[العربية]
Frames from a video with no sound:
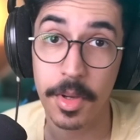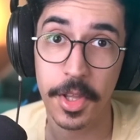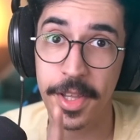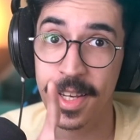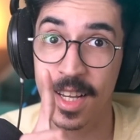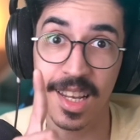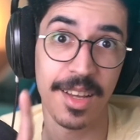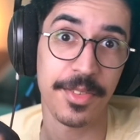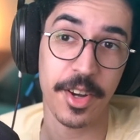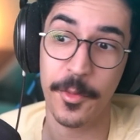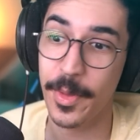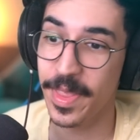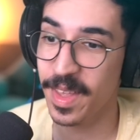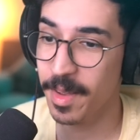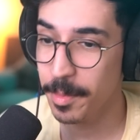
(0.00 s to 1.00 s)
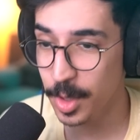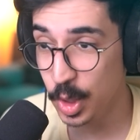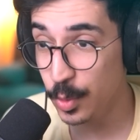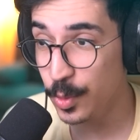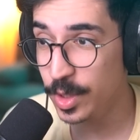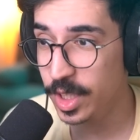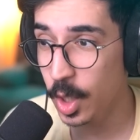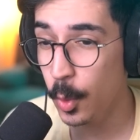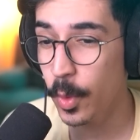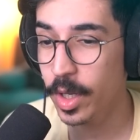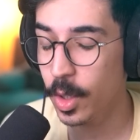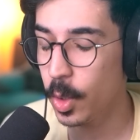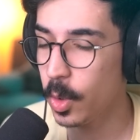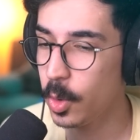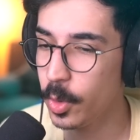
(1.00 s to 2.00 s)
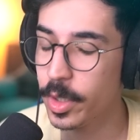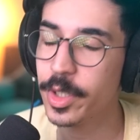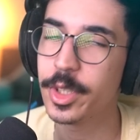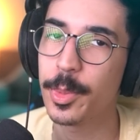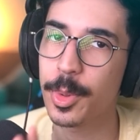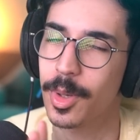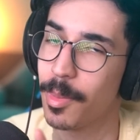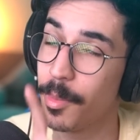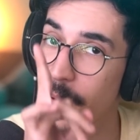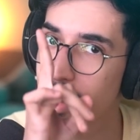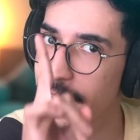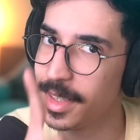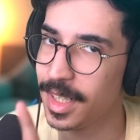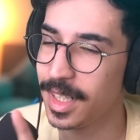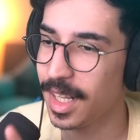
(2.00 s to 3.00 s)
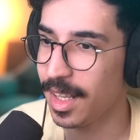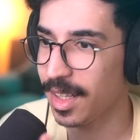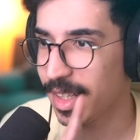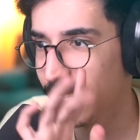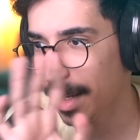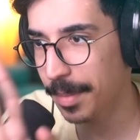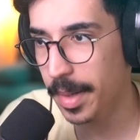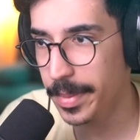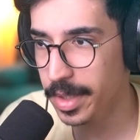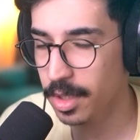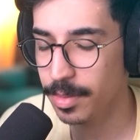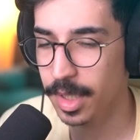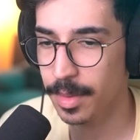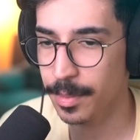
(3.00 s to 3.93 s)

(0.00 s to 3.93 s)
باذن الله في رمضان بتشوفون تنويع حلو يعجبكم باذن الله كله منكم